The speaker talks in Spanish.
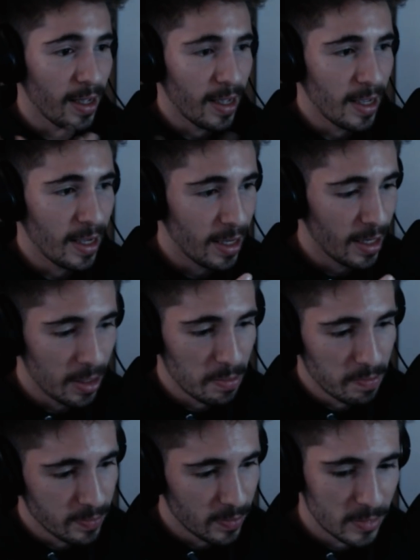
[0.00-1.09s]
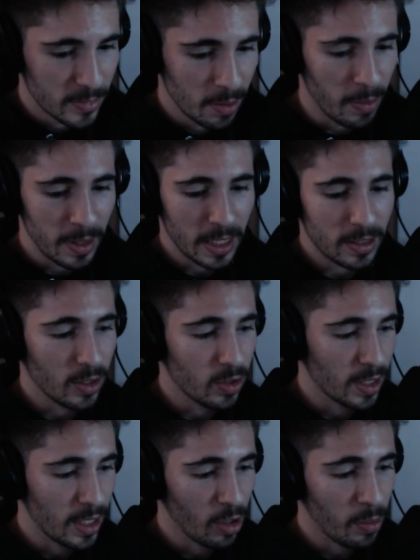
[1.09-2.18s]
Eh, simplemente chicos,
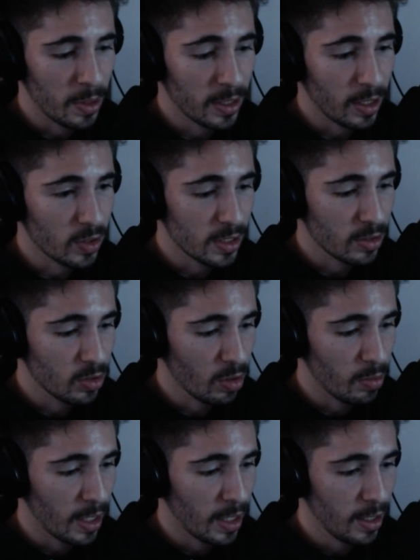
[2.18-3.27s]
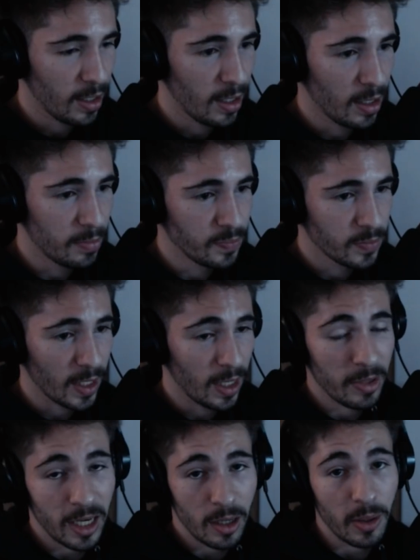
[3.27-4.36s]
quería comentaros esto, ¿vale? Eh,
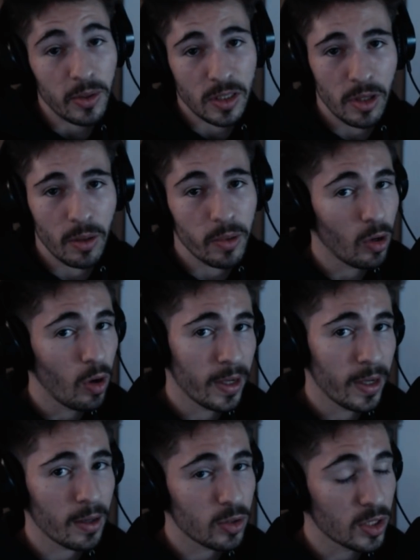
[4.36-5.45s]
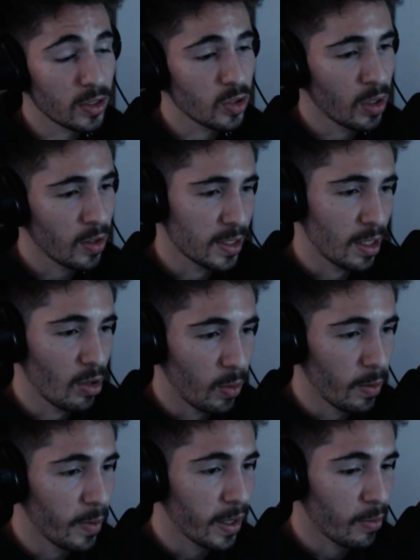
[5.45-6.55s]
había grabado este vídeo pero lo había grabado sin sonido, así que lo
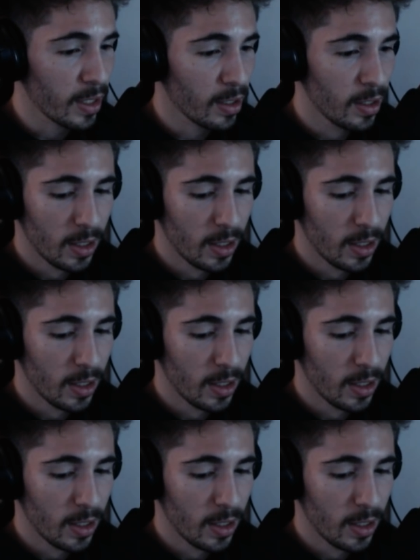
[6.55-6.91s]
vuelvo a grabar.